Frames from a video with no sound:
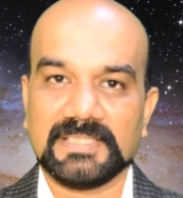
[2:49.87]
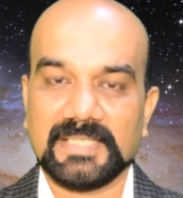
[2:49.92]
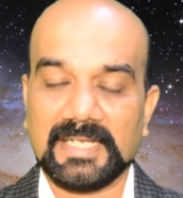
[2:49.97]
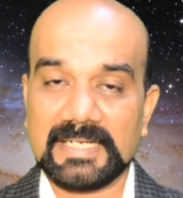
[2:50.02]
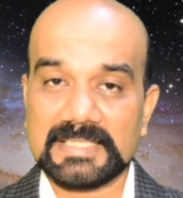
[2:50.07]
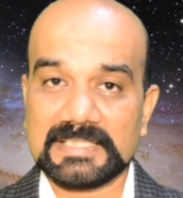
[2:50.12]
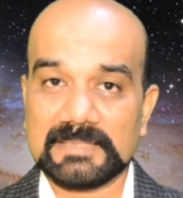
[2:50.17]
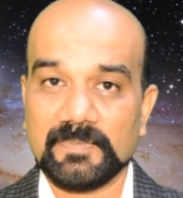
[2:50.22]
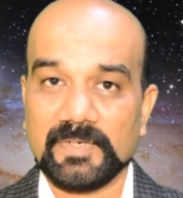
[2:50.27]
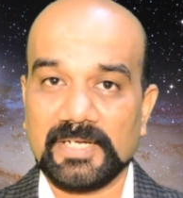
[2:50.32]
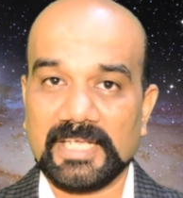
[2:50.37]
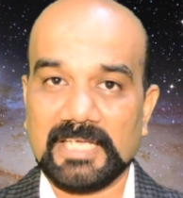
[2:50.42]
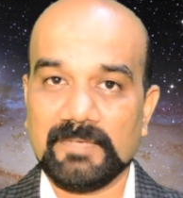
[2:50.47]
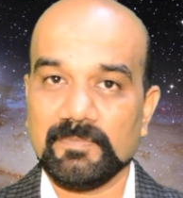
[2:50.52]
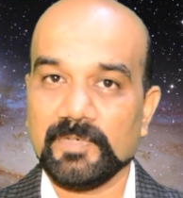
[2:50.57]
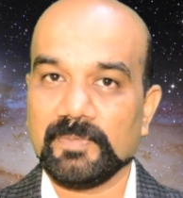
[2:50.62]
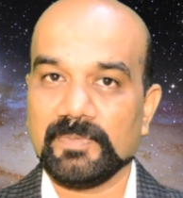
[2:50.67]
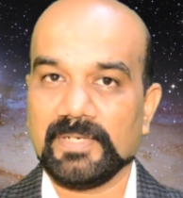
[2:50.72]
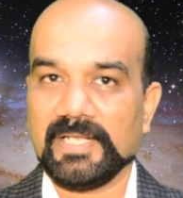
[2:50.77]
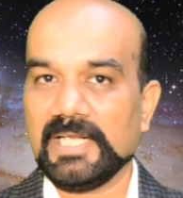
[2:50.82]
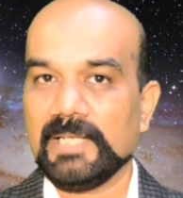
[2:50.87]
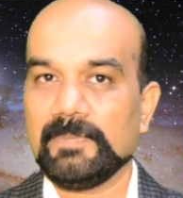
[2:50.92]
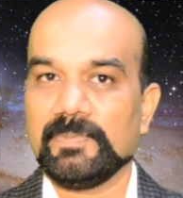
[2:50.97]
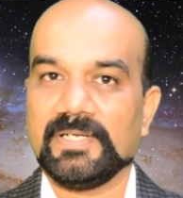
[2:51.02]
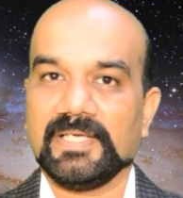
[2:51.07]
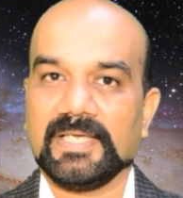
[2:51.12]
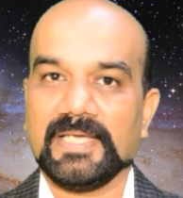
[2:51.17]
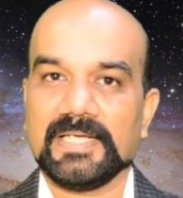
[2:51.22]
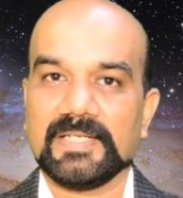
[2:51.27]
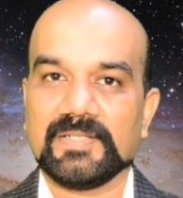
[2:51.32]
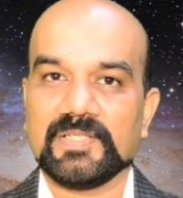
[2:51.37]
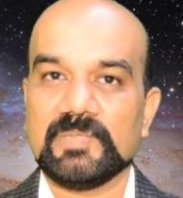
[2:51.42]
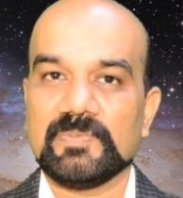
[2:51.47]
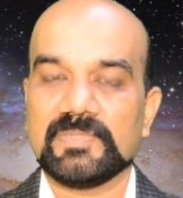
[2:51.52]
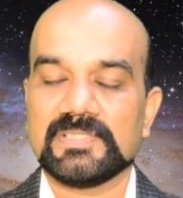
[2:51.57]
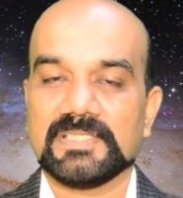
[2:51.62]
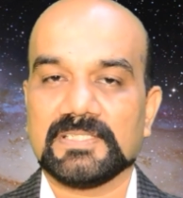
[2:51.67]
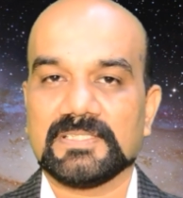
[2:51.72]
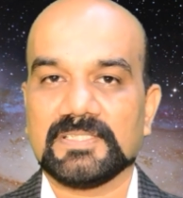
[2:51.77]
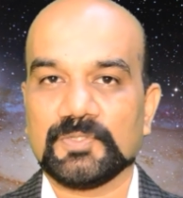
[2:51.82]
நிறைய சம்பாதிக்க முடியும் நிறைய பேர் நான்
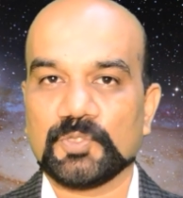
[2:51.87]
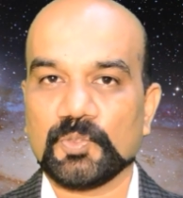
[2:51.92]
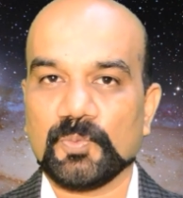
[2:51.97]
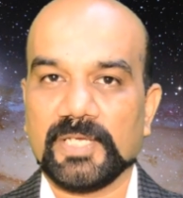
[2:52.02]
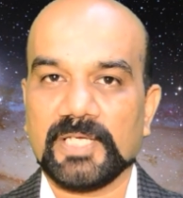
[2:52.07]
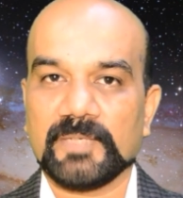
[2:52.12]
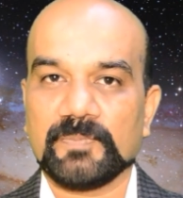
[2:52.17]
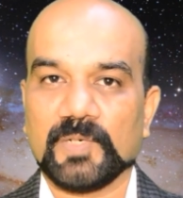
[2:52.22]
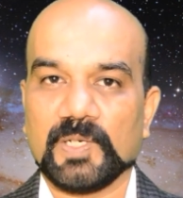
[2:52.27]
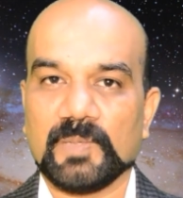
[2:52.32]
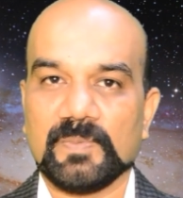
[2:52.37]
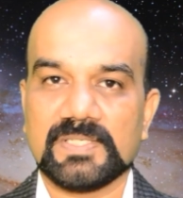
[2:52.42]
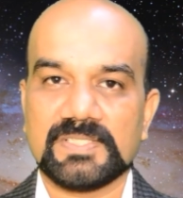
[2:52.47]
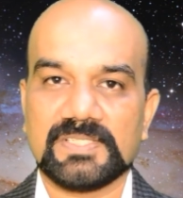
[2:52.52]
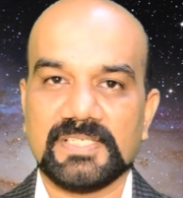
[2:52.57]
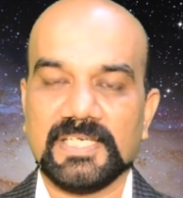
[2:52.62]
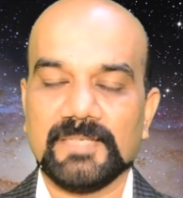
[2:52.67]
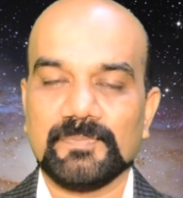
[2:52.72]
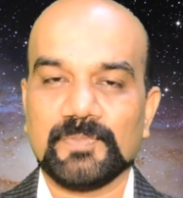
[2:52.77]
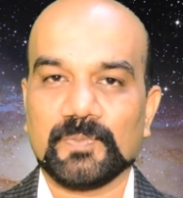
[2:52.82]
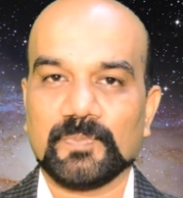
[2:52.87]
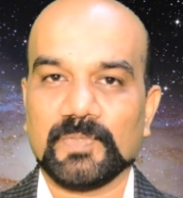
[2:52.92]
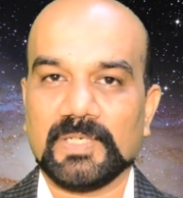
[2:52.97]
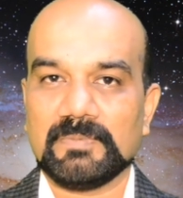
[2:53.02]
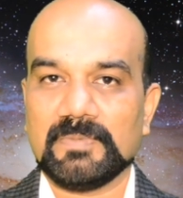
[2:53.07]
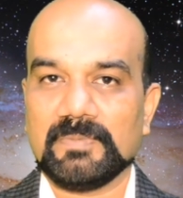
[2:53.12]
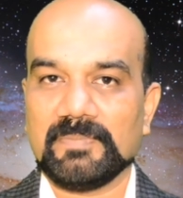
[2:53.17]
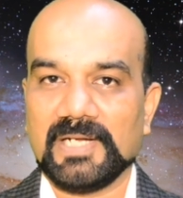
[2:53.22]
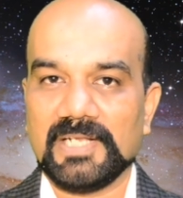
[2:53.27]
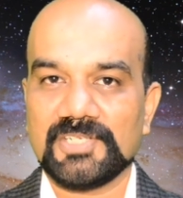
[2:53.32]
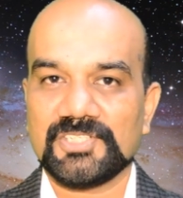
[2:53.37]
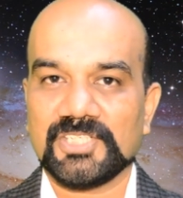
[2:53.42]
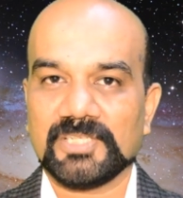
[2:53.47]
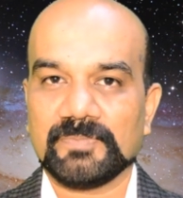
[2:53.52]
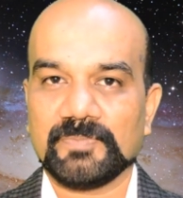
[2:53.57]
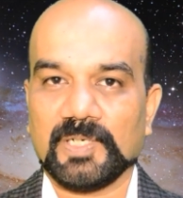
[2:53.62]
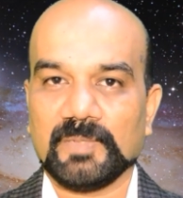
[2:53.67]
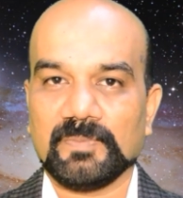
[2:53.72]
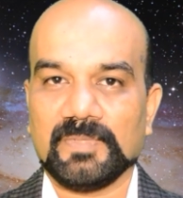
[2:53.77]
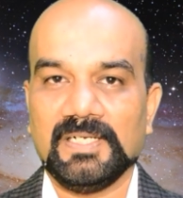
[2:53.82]
கேட்கறது துபாய்க்கு போலாமா சிங்கப்பூர் போலாமா
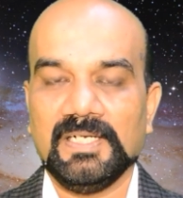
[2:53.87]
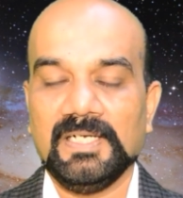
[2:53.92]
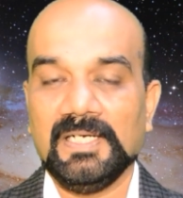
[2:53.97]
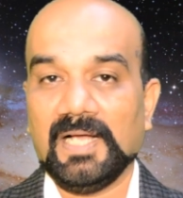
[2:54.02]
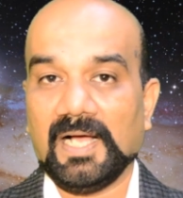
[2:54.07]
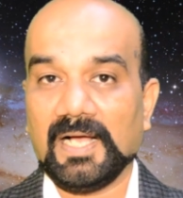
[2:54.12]
மலேசியாவுக்கு போலாமா